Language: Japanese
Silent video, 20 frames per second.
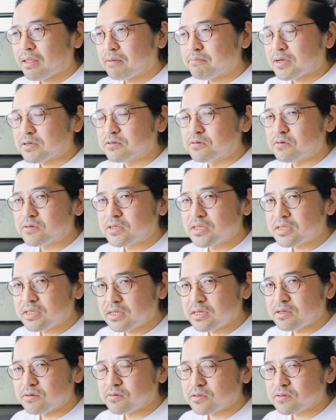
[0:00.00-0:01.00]
まあ、
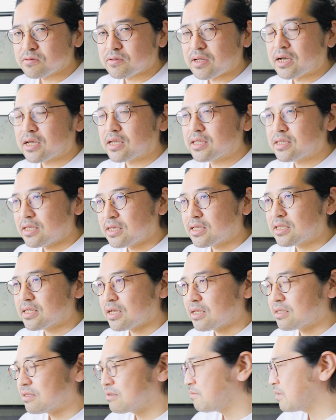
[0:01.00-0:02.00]
クオリティをちょっと上げていき
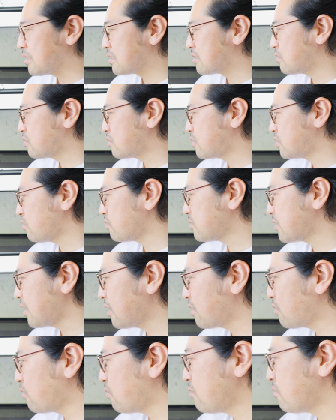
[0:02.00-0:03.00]
たいまあ所
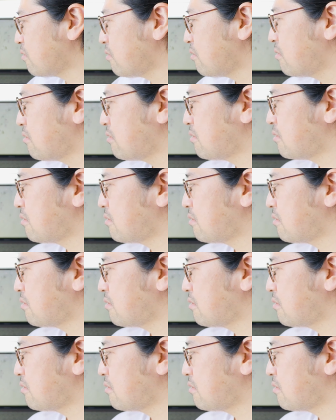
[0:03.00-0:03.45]
詮この